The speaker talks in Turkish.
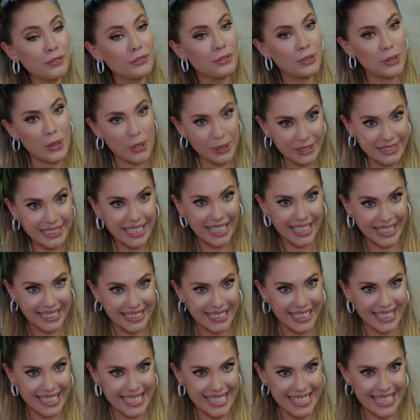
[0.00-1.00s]
Bu flört
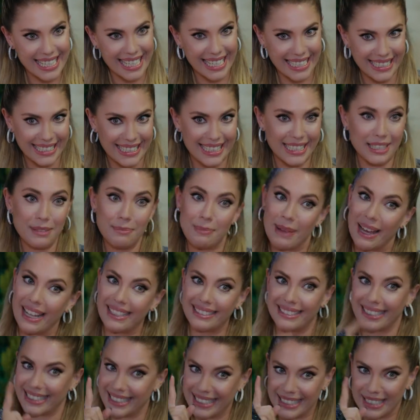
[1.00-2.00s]
kahkahası Ender'in
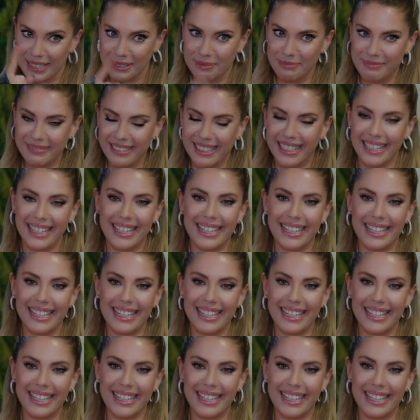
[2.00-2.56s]
ben tanırım.